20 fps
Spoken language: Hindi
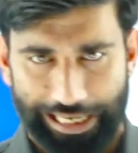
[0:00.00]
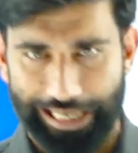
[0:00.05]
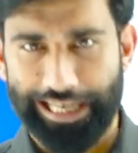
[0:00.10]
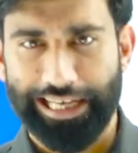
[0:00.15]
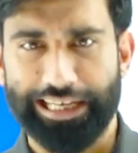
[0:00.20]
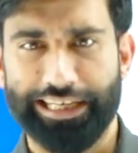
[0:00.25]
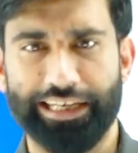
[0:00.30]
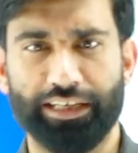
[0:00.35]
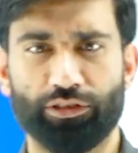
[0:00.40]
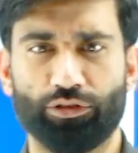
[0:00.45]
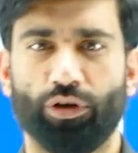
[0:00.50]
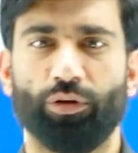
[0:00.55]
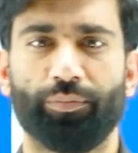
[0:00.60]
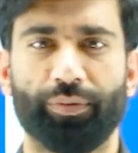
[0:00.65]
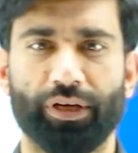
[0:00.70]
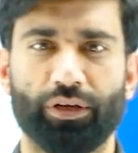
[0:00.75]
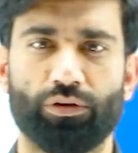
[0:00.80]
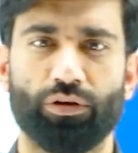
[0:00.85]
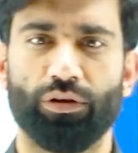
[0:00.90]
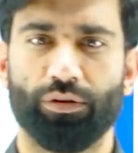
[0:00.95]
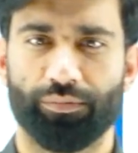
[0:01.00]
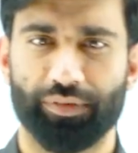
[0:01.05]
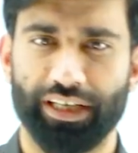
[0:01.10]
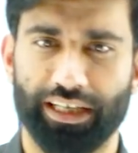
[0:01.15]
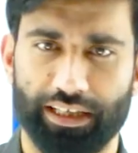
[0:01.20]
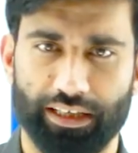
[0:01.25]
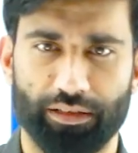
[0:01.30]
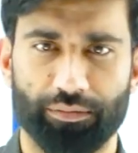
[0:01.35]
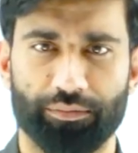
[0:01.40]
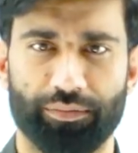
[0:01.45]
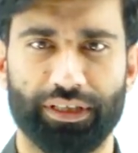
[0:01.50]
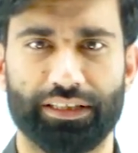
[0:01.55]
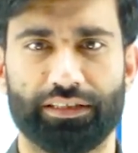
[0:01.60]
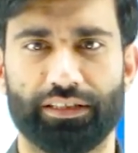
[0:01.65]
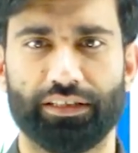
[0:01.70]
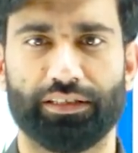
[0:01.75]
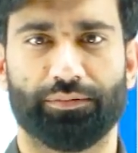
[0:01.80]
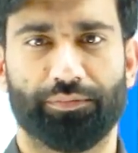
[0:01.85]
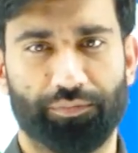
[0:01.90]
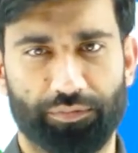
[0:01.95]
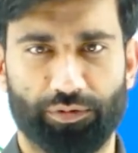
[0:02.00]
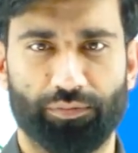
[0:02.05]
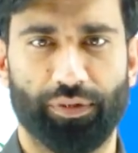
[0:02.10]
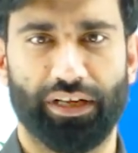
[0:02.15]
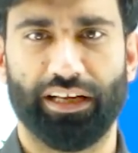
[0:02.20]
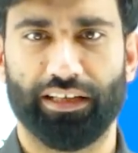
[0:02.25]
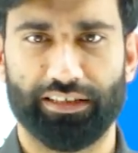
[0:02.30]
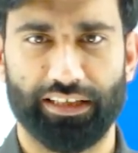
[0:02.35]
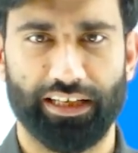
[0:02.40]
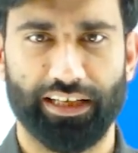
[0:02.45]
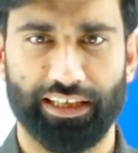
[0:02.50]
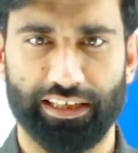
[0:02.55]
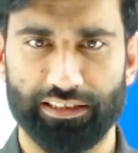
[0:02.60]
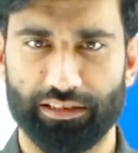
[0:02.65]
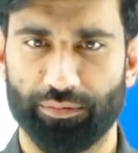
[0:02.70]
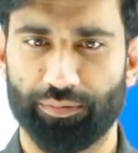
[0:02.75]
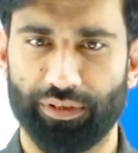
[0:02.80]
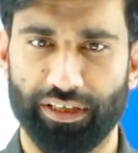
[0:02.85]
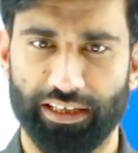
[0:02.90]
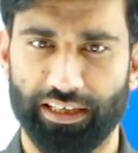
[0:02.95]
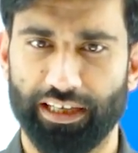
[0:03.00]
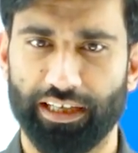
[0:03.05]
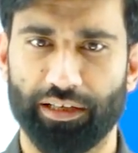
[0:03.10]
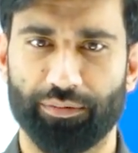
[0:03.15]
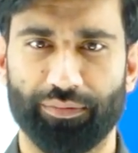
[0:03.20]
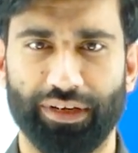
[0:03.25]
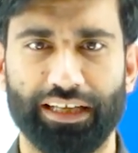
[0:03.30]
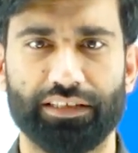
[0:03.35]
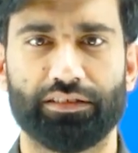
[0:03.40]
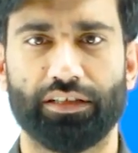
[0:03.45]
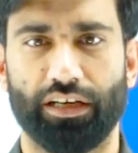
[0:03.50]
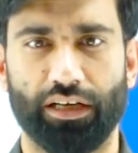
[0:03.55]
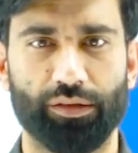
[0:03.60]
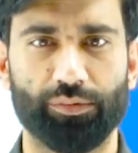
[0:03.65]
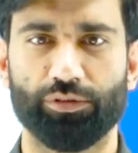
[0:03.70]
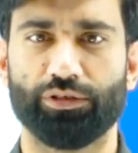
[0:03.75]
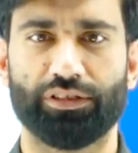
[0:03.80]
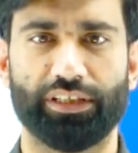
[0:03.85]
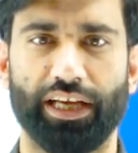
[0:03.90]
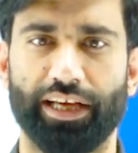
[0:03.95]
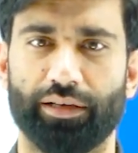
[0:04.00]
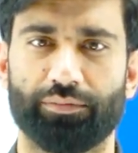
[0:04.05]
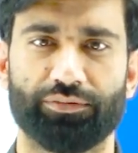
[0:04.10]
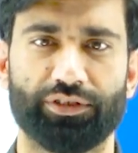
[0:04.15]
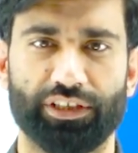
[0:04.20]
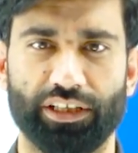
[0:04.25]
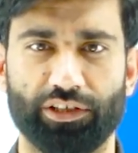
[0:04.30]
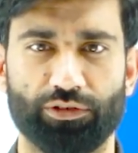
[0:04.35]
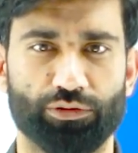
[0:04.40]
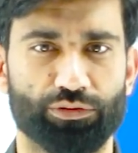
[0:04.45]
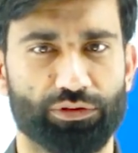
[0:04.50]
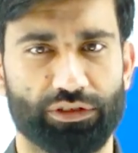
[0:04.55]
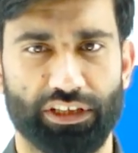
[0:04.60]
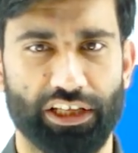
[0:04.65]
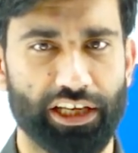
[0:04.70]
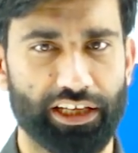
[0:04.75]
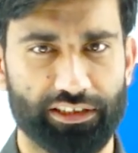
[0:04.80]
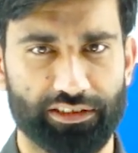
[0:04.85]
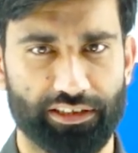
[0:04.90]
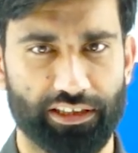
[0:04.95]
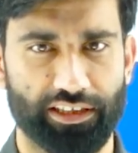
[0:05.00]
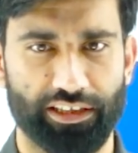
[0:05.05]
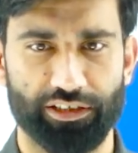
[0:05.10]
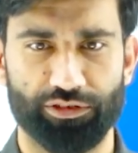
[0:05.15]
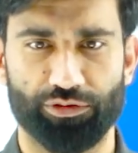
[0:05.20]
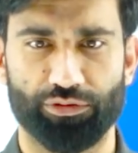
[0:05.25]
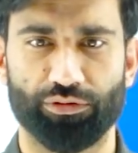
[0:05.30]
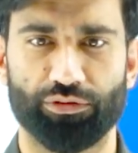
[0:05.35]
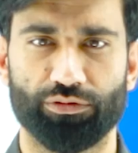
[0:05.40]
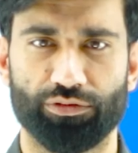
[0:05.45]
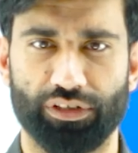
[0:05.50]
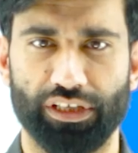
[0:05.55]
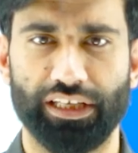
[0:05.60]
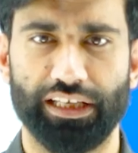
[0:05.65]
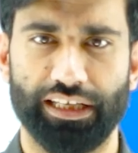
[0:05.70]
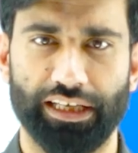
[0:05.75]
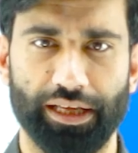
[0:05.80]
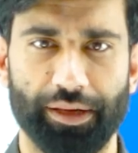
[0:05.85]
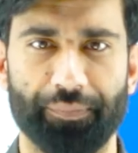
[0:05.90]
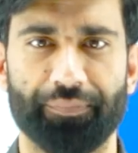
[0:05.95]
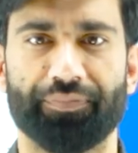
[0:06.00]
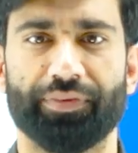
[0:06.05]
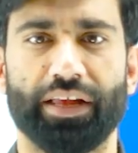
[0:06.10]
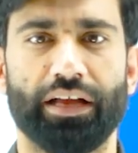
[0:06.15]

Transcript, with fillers: एक एक टॉपिक को हमने क्रमबद्ध तरीके से पढ़ने के बाद अब उसके एम की एक सीरीज़ शुरू की है